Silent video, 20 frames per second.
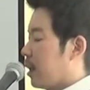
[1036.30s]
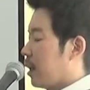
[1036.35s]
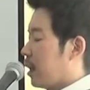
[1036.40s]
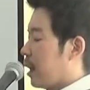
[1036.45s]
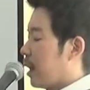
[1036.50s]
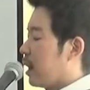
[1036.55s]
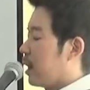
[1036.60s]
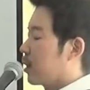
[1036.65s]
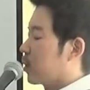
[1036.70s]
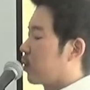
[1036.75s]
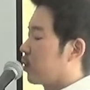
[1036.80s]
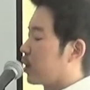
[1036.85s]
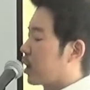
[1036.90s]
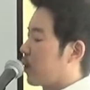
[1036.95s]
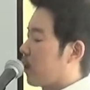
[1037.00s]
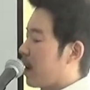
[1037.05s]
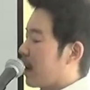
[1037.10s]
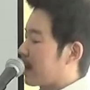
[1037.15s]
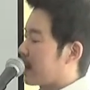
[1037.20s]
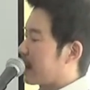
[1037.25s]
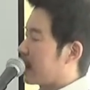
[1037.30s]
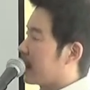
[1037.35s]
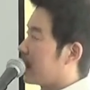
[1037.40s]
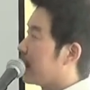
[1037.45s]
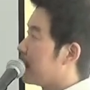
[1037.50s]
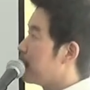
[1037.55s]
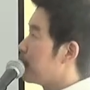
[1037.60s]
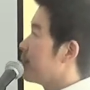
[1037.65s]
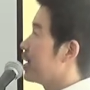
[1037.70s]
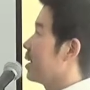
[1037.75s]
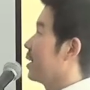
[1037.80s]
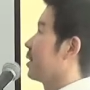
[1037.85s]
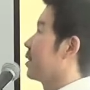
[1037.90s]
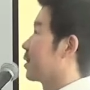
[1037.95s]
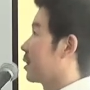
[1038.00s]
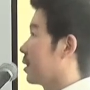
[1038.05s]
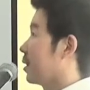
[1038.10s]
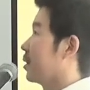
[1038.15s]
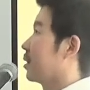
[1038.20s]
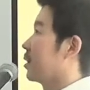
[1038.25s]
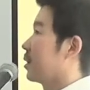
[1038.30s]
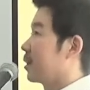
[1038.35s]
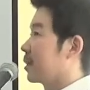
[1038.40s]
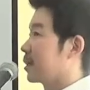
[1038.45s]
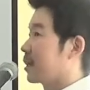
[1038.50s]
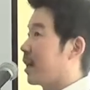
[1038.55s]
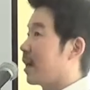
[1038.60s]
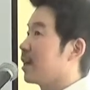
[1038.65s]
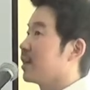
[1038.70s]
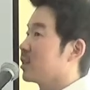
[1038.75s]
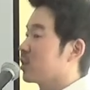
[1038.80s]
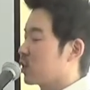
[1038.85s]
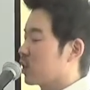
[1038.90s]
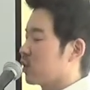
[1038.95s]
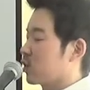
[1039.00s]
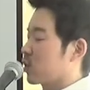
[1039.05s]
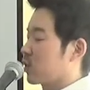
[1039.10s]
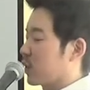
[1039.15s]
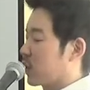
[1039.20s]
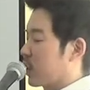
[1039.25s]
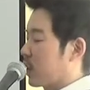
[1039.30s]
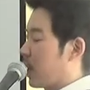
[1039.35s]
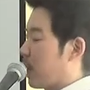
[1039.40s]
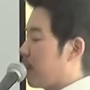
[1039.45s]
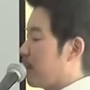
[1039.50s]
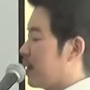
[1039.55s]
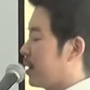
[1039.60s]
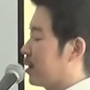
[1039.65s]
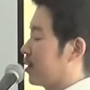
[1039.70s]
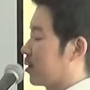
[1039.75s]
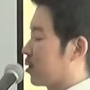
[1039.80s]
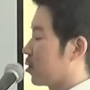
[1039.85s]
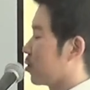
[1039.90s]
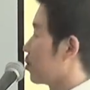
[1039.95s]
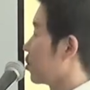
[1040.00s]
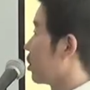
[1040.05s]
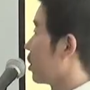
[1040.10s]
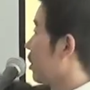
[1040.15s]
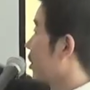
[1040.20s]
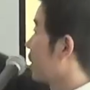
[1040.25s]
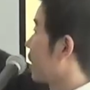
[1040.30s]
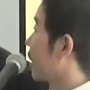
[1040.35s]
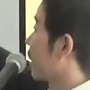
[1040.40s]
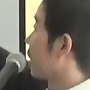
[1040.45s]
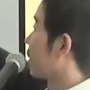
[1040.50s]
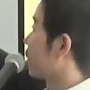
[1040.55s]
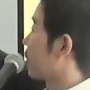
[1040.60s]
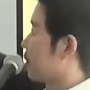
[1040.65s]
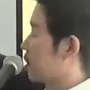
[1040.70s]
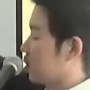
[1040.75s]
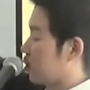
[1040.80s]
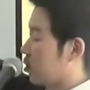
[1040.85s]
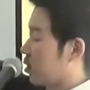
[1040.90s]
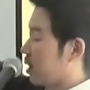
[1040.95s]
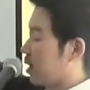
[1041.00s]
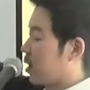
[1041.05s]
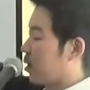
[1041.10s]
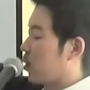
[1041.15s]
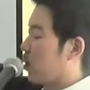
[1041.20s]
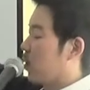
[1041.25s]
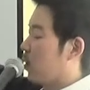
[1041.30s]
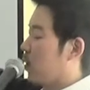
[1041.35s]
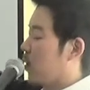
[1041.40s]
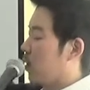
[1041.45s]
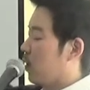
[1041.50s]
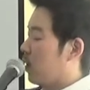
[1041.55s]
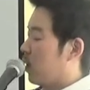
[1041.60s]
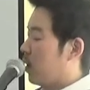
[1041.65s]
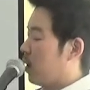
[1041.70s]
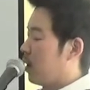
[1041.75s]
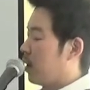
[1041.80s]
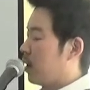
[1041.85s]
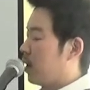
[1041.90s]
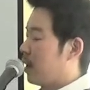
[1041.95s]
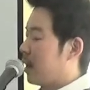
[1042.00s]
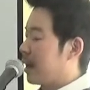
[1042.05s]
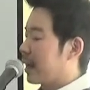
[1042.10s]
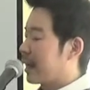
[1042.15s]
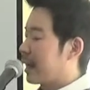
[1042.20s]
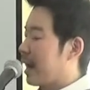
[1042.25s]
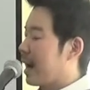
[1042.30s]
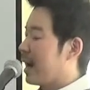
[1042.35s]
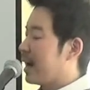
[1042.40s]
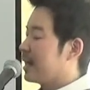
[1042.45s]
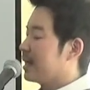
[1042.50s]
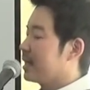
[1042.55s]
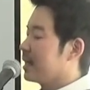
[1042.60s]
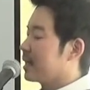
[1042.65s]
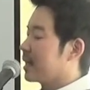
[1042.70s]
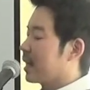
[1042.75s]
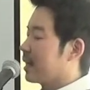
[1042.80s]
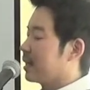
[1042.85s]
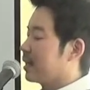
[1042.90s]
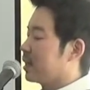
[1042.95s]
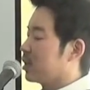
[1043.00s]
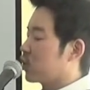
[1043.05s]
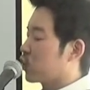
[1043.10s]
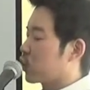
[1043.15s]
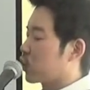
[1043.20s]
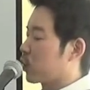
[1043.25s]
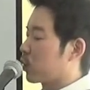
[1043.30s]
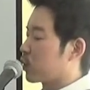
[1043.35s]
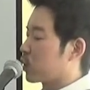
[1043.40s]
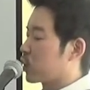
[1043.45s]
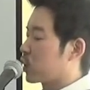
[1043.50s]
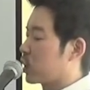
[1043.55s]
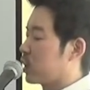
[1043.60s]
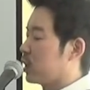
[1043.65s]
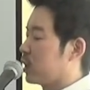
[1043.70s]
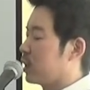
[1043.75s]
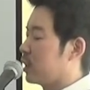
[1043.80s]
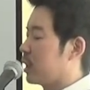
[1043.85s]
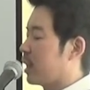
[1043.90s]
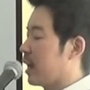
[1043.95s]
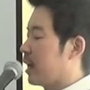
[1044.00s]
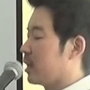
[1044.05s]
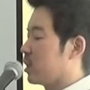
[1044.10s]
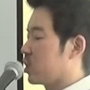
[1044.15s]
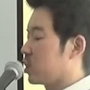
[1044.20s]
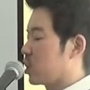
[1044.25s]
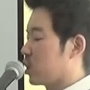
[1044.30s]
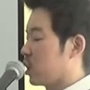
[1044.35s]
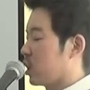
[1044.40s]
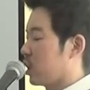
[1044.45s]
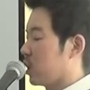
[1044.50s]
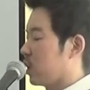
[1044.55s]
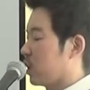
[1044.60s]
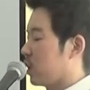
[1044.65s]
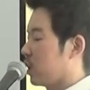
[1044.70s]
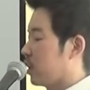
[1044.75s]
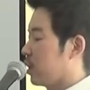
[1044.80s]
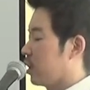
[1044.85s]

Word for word: 英語では commit、 献身する commit というふうに書かれています。委ねよう、完全に主を信頼し